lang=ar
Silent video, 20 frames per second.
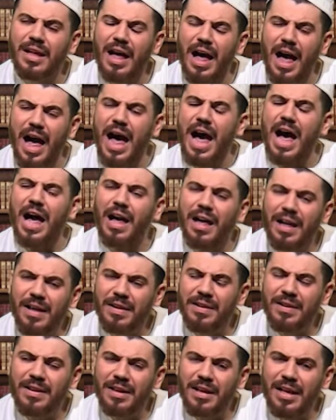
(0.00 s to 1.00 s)
ها
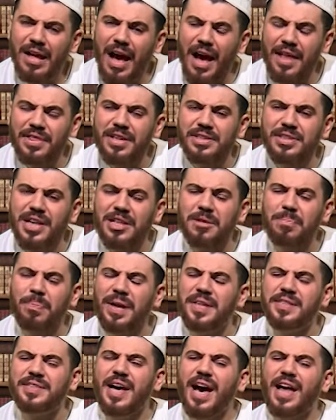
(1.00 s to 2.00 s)
هذه جات
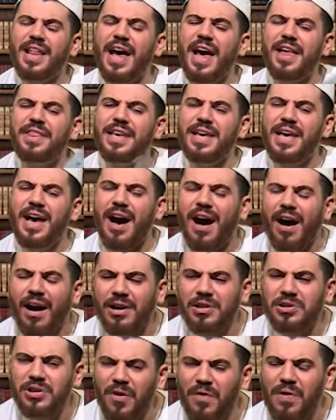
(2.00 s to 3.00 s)
بيزار هذه
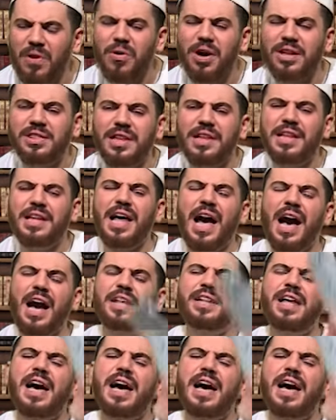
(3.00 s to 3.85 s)
شوف الوقت اللي العقل